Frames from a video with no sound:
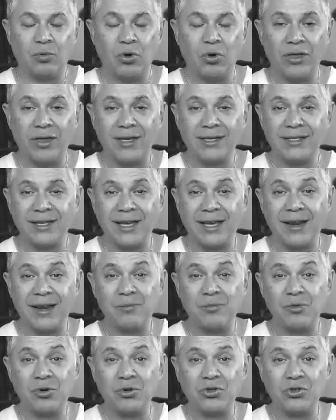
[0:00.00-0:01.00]
puede ser
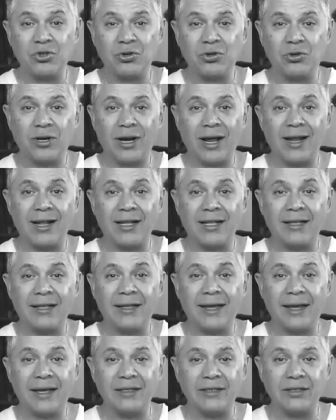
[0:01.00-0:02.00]
emocional,
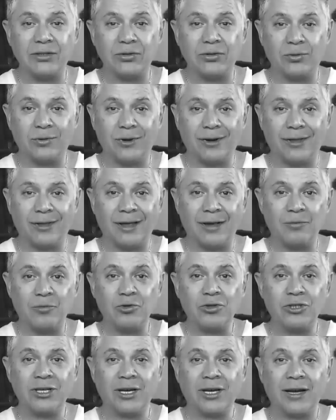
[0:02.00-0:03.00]
denso, ¿verdad?
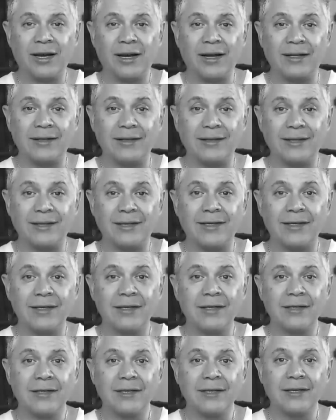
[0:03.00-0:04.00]
Mucha gente
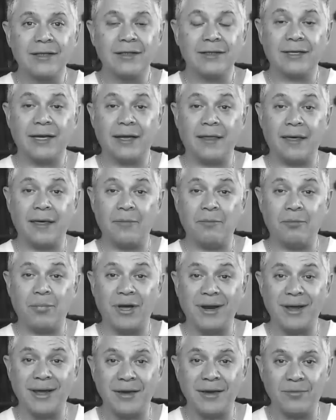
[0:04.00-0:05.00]
se
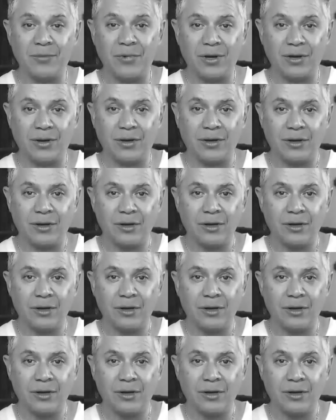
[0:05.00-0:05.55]
deprime.